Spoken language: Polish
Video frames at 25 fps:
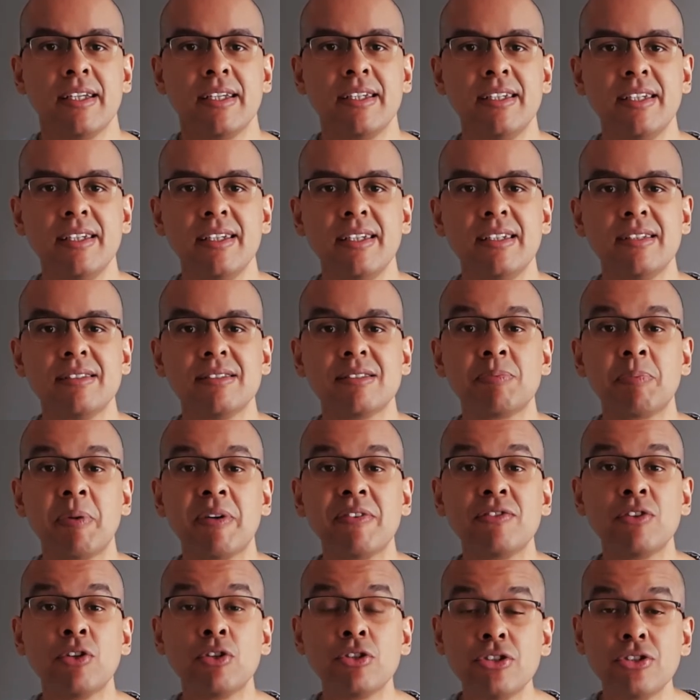I z
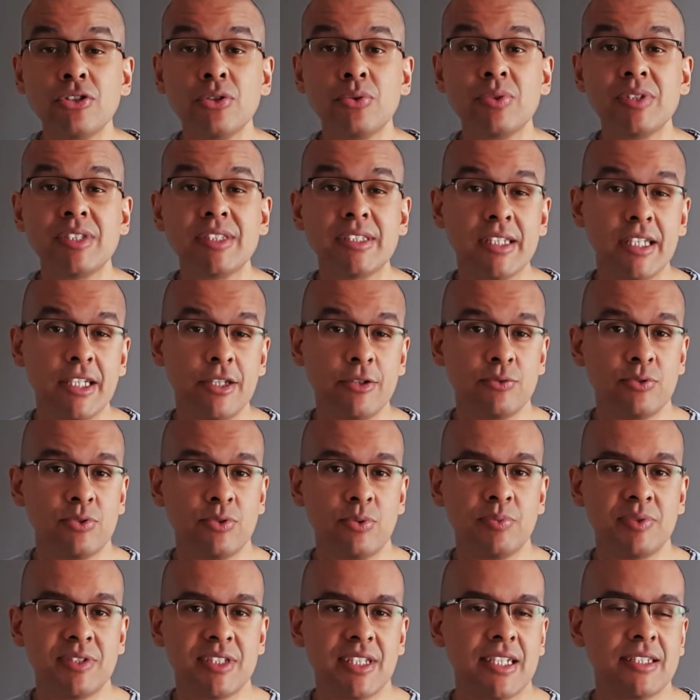pewnością istnieją
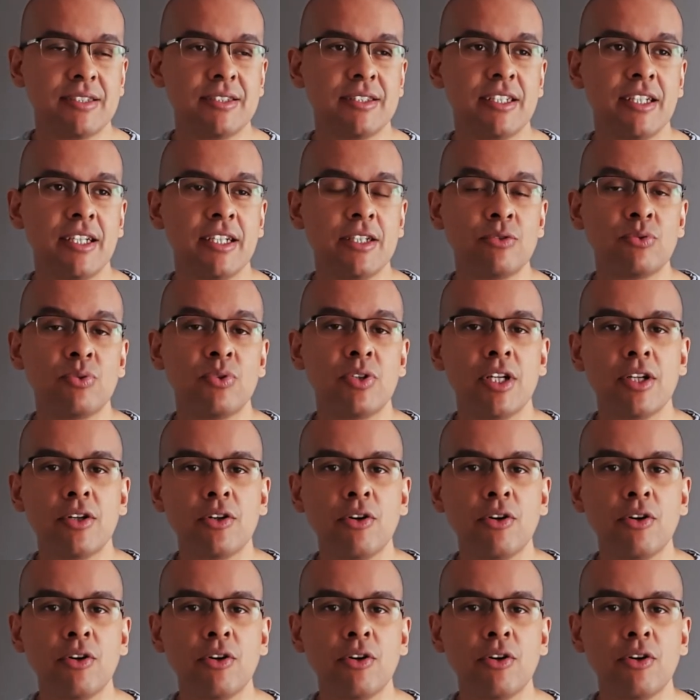substancje, które